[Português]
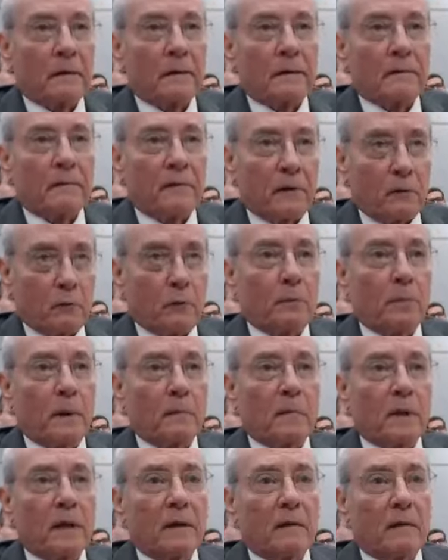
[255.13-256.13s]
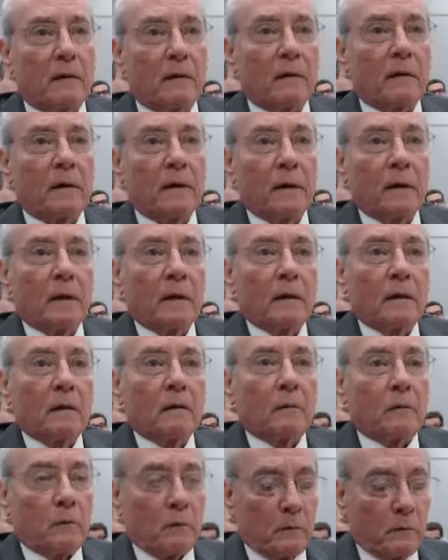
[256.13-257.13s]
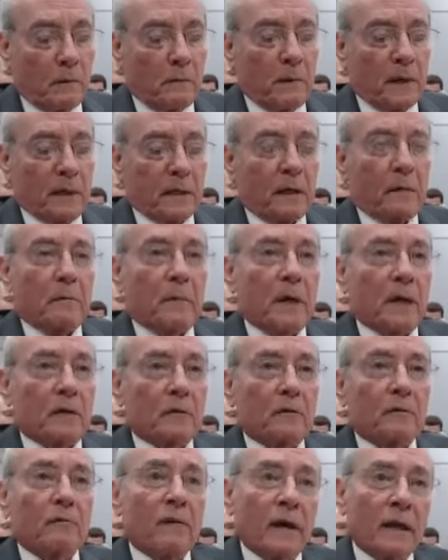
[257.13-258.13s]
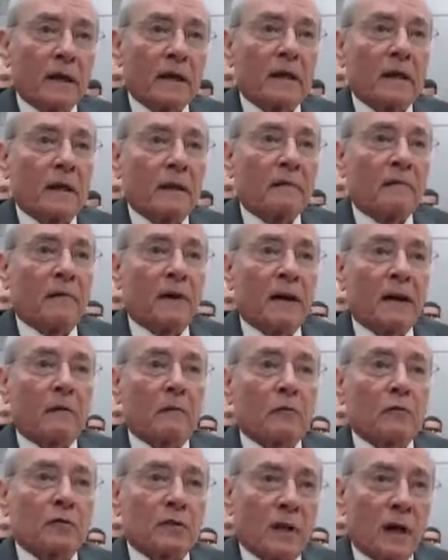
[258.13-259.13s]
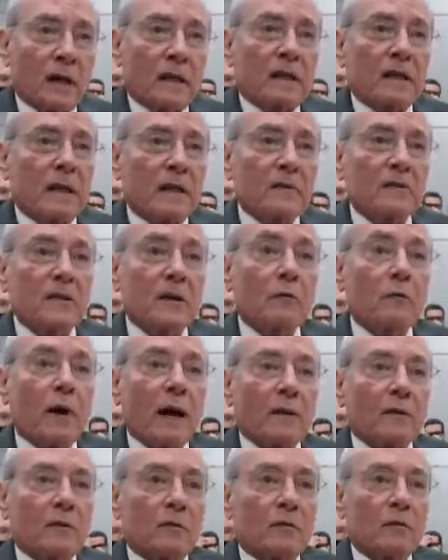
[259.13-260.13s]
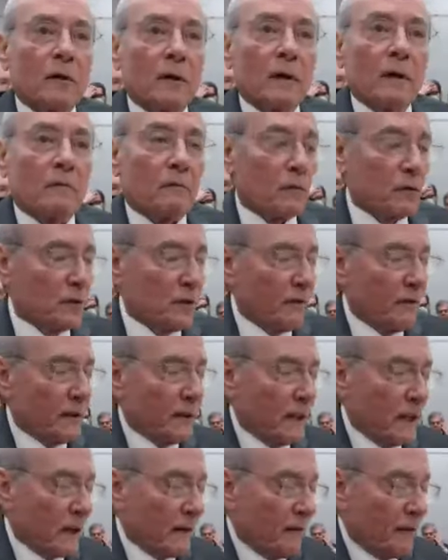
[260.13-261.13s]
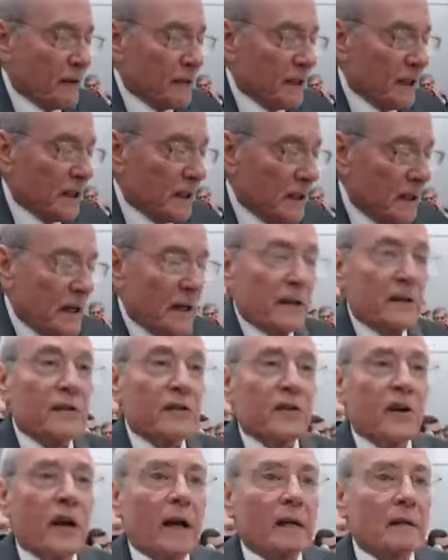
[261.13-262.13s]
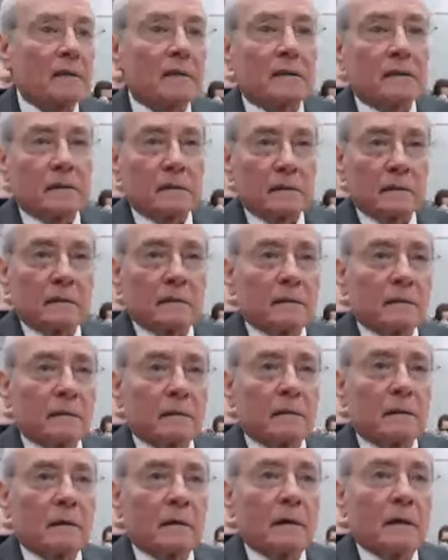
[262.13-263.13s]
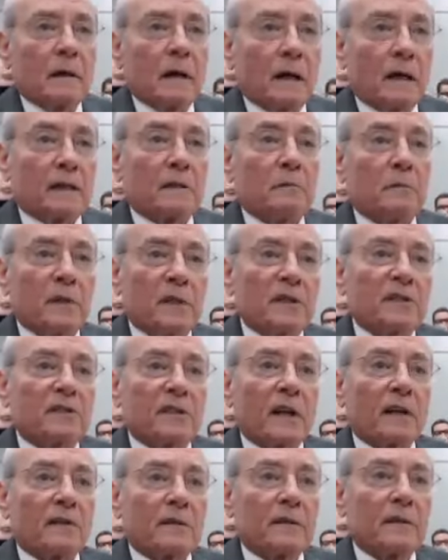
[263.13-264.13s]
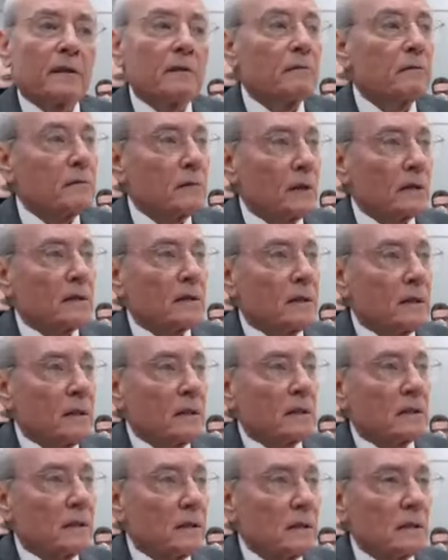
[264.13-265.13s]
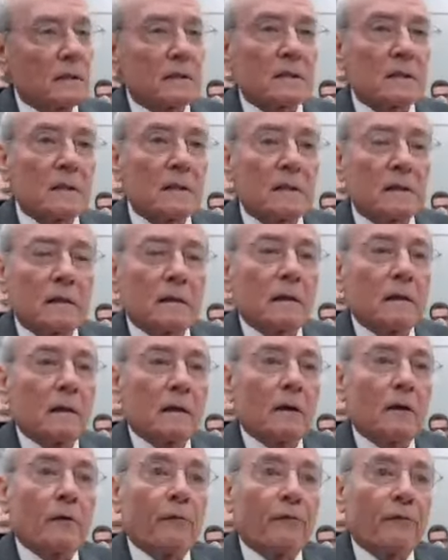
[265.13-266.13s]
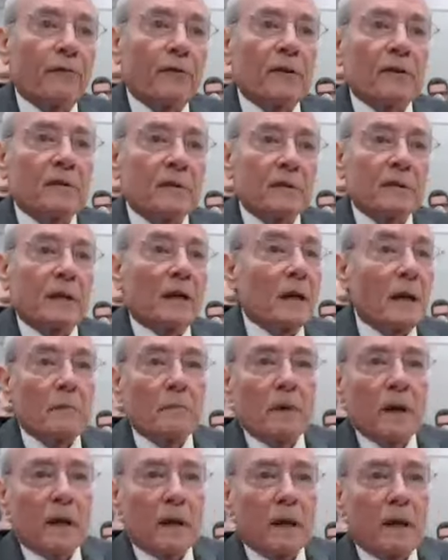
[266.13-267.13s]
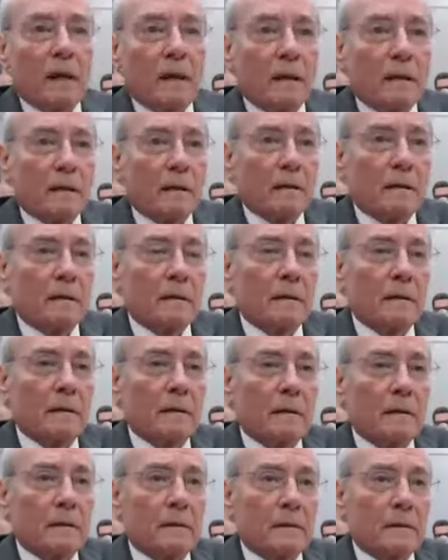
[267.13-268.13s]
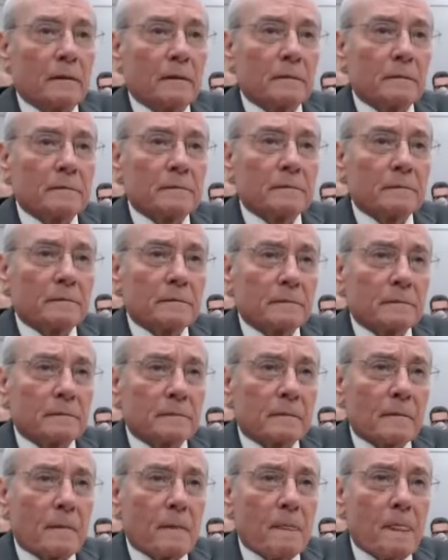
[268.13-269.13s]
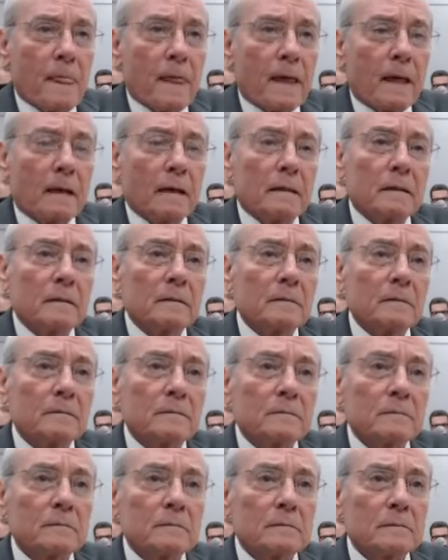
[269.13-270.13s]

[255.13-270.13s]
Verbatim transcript: falou para mim, ó, o apartamento vai, vai custar 504. Você vai ter que fazer três cheques administrativos, assim, assim, assim. Eu fiz e entreguei para ele. O senhor mencionou que o senhor teve alguns encontros com o senhor